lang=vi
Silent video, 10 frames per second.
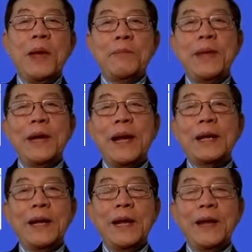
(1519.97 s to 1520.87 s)
Bây giờ nhắc
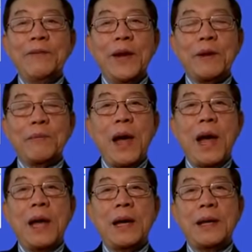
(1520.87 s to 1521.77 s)
đến cái việc
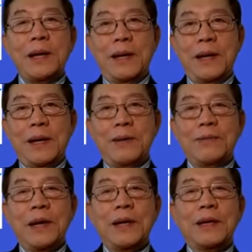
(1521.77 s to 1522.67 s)
mà à, ông
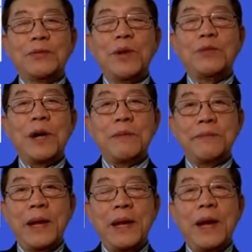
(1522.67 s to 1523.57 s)
Tổng thống Trump
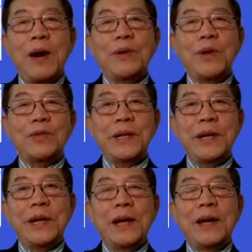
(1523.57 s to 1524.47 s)
đó, ông điều
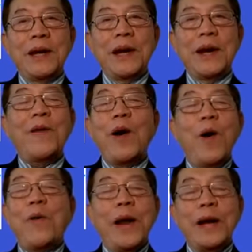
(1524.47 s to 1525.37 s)
trị à, không,
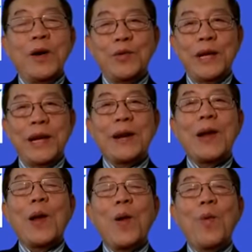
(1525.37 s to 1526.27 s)
không phải là điều trị,
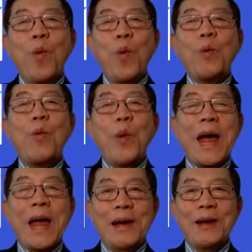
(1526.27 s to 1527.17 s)
cái đó là ông uống mỗi
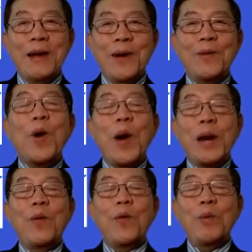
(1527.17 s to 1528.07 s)
ngày, ông
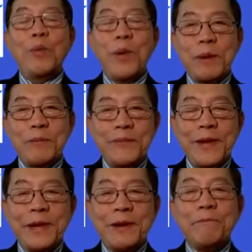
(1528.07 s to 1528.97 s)
nói là ông uống mỗi ngày một
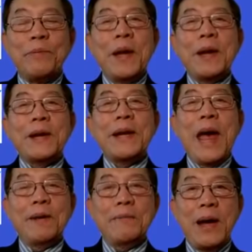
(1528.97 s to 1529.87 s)
viên
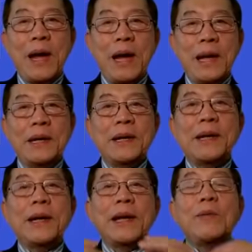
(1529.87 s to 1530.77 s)
để mà
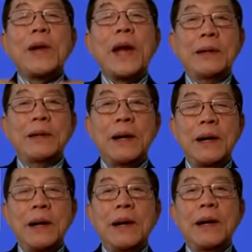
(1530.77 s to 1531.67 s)
để kêu là ngăn
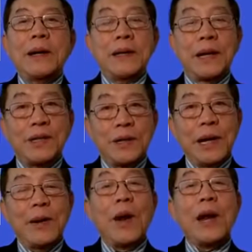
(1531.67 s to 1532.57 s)
ngừa. Thì thật
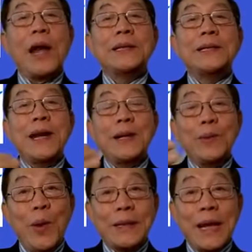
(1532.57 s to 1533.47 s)
sự cái đó là
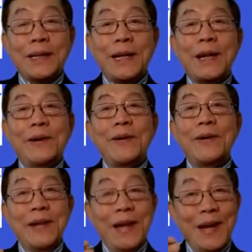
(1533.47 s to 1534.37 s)
trên nguyên tắc đó,
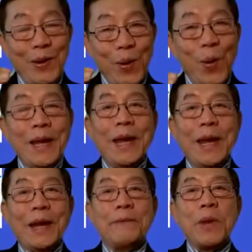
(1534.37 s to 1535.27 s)
thì nó có
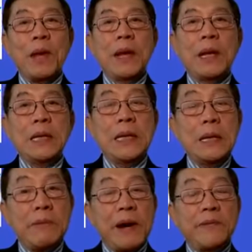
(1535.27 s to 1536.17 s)
lý,
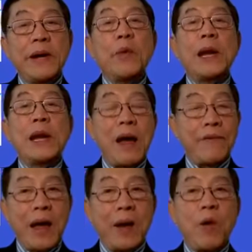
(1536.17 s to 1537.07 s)
nhưng mà với điều kiện
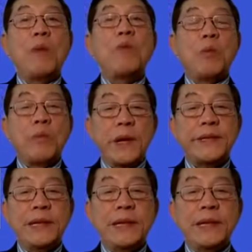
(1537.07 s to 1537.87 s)
là phải có một bác sĩ.